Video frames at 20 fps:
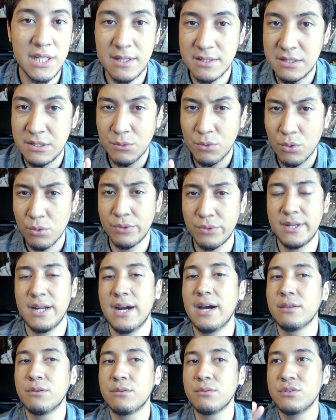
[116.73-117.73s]
elas têm um
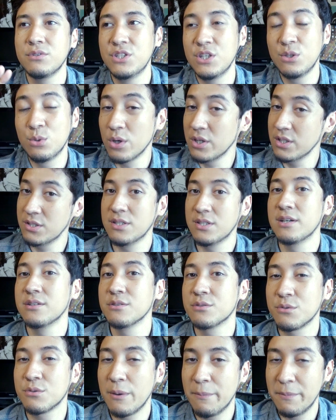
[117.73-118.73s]
contrato de dois
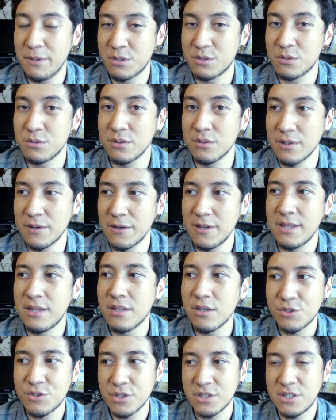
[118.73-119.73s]
anos com a pessoa.
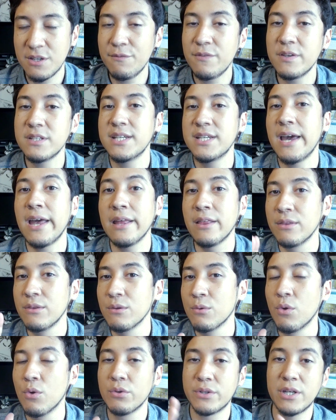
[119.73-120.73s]
Então, se você fizer
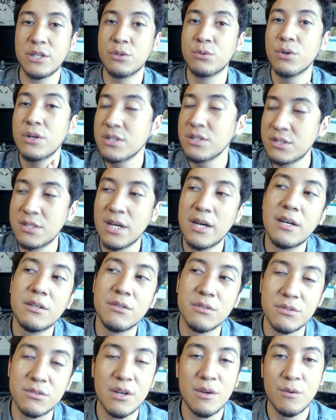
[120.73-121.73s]
um contrato de dois
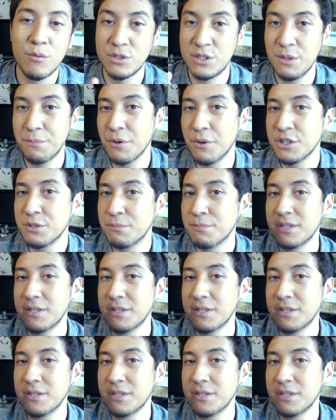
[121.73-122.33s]
anos, você pode